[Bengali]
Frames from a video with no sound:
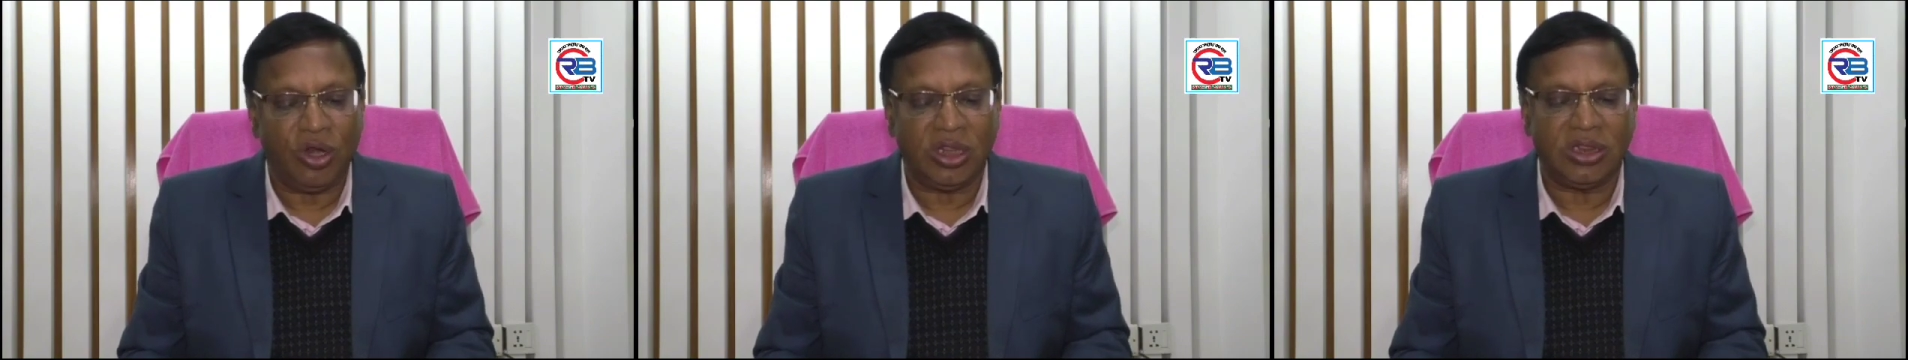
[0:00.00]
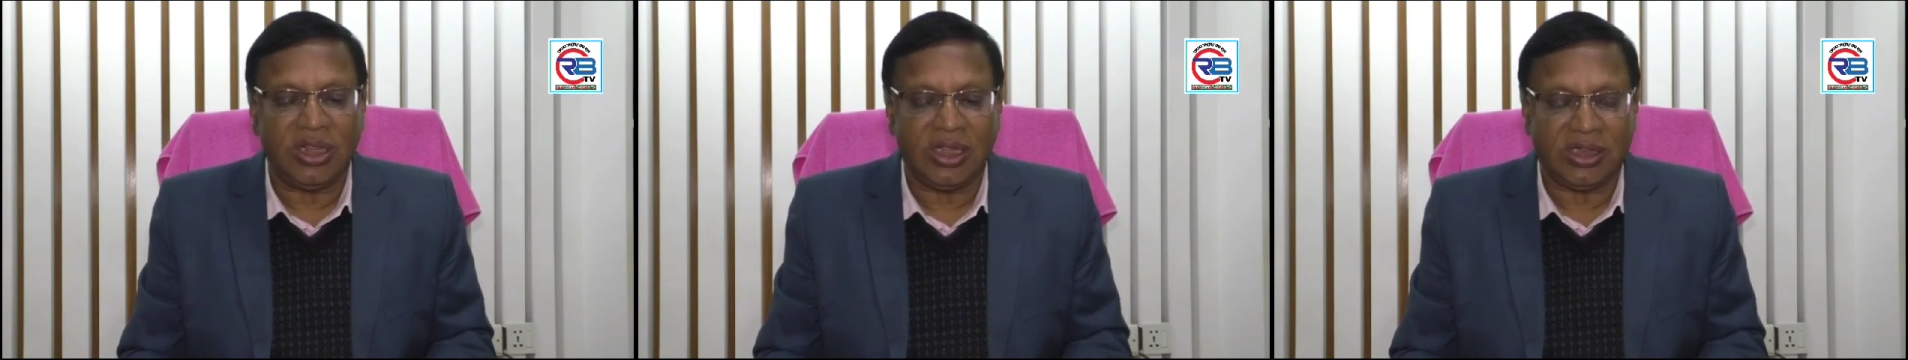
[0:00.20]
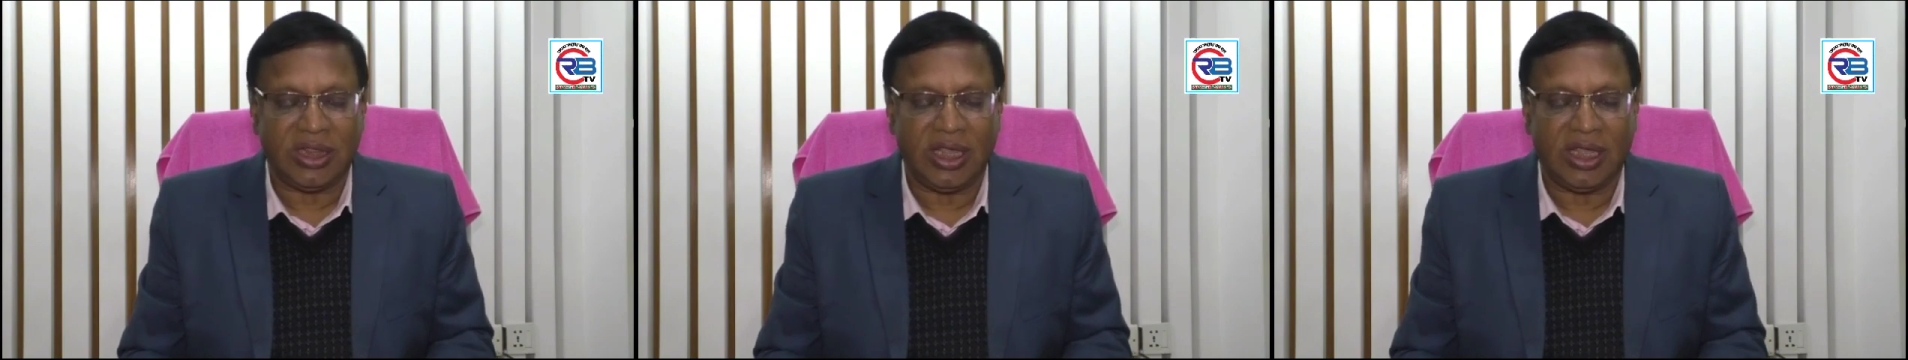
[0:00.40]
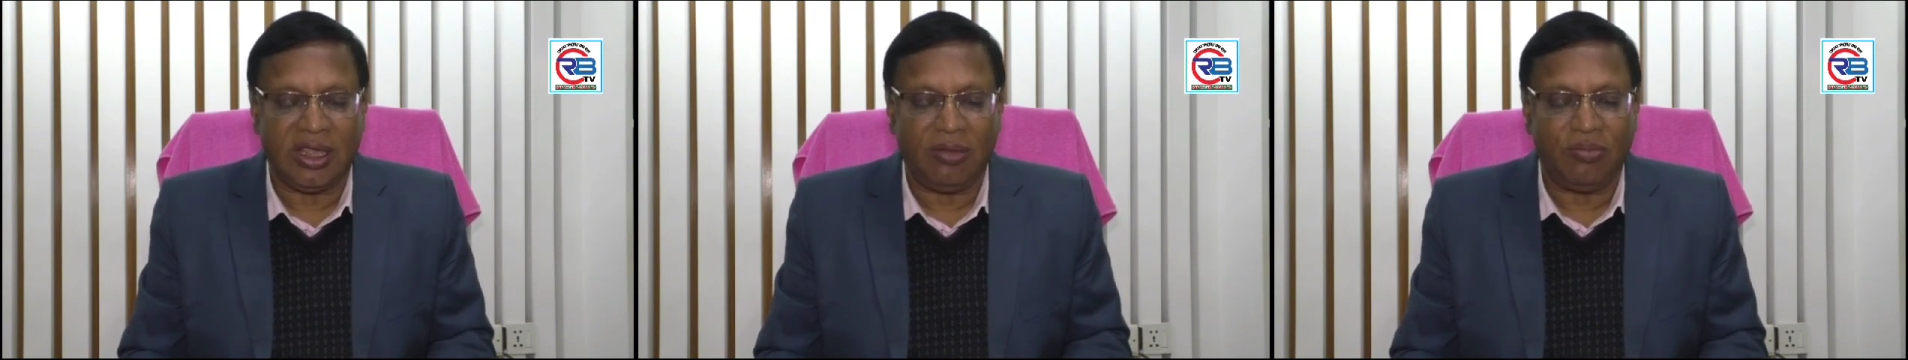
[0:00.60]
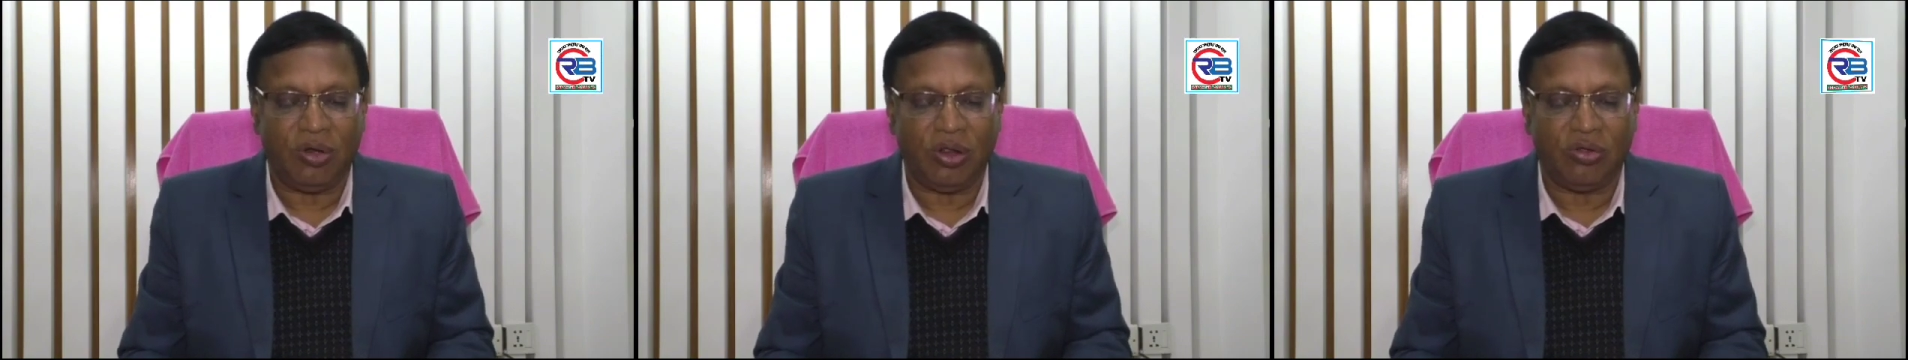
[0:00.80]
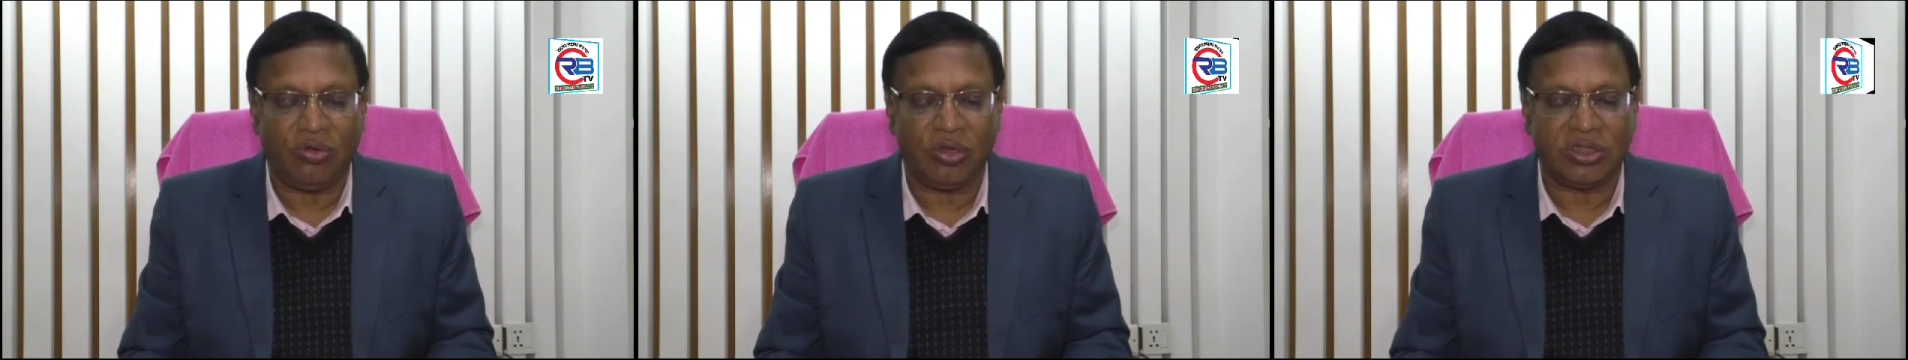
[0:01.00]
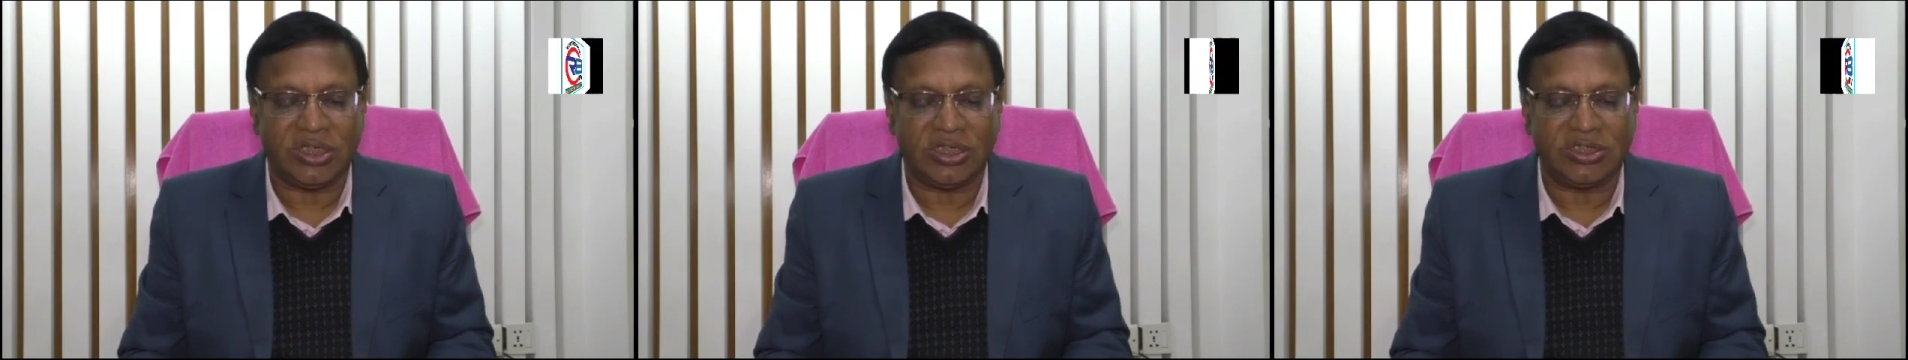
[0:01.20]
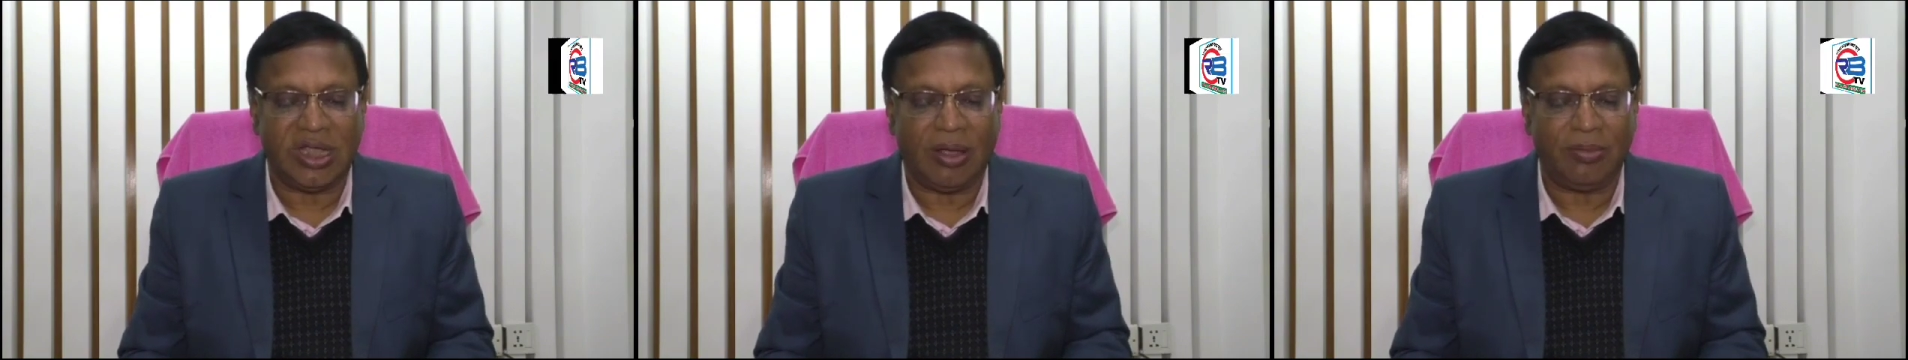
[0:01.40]
মনের দিক থেকে মনে
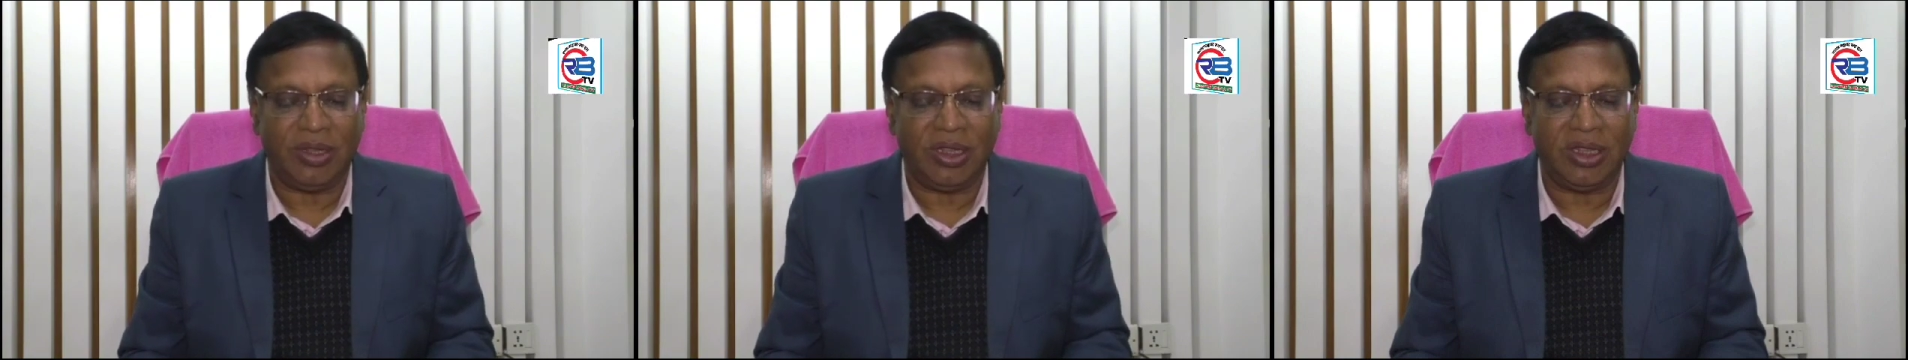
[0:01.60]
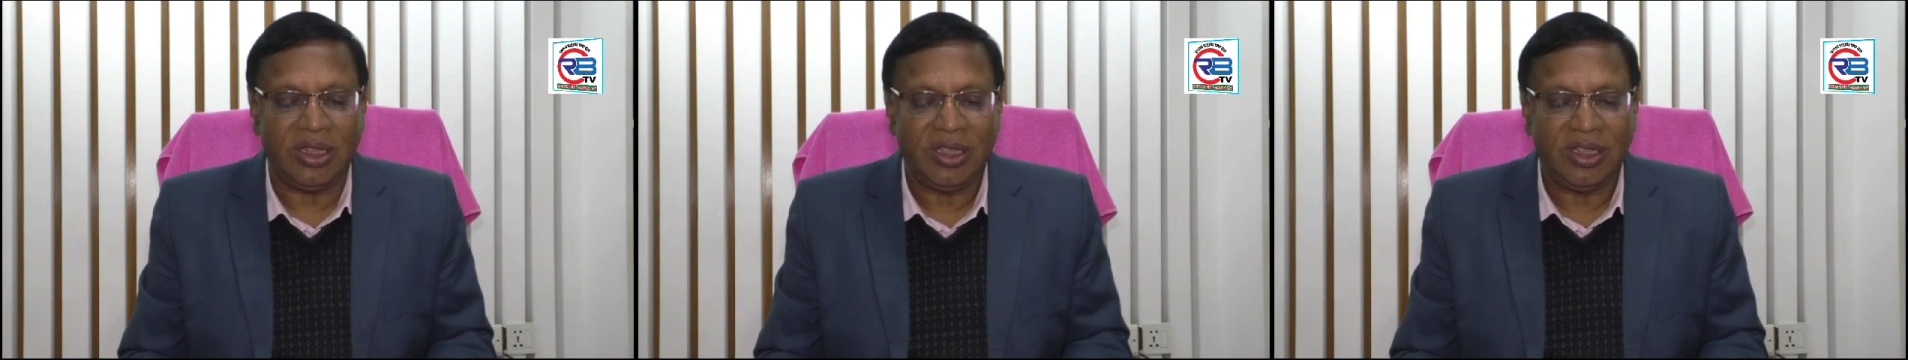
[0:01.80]
করেছে যে আমি